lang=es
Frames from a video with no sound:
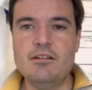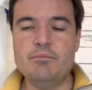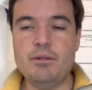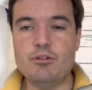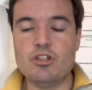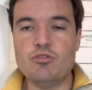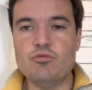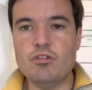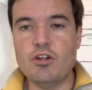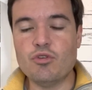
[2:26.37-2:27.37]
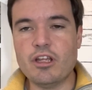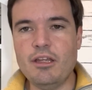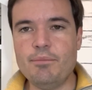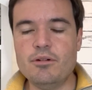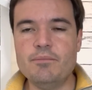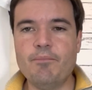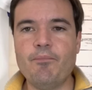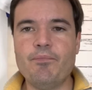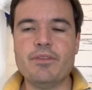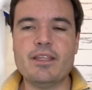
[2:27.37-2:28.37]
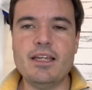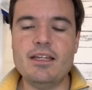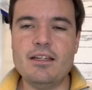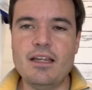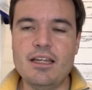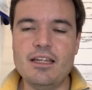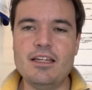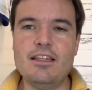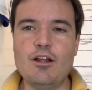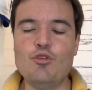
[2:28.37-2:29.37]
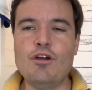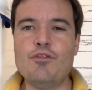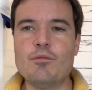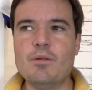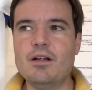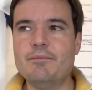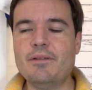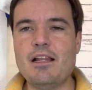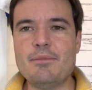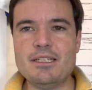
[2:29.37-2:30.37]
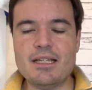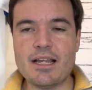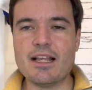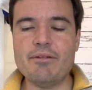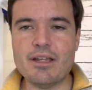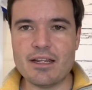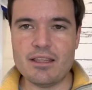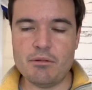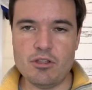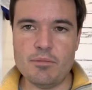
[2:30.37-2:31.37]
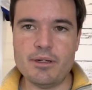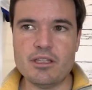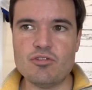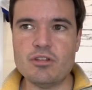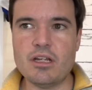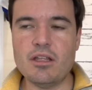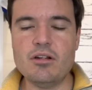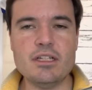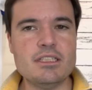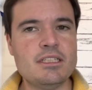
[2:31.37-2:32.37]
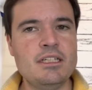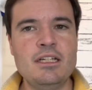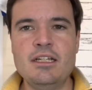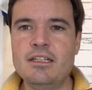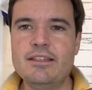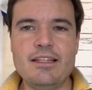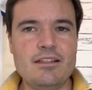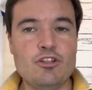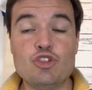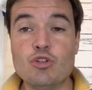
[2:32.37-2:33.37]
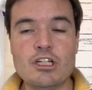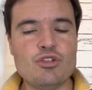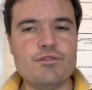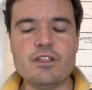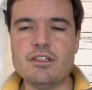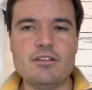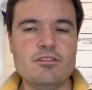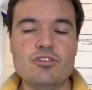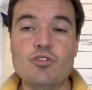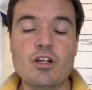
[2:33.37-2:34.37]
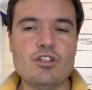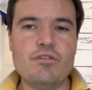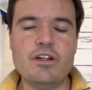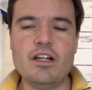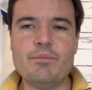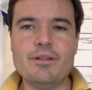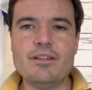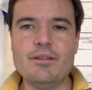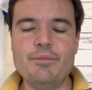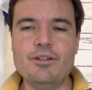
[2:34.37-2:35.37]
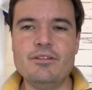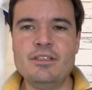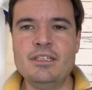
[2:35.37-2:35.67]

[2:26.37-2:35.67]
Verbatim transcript: Vimos a, otro equipo que, eh, de alguna forma, el mensaje que había recibido de parte de su entrenador es nos toca sufrir, nos toca sufrir al principio,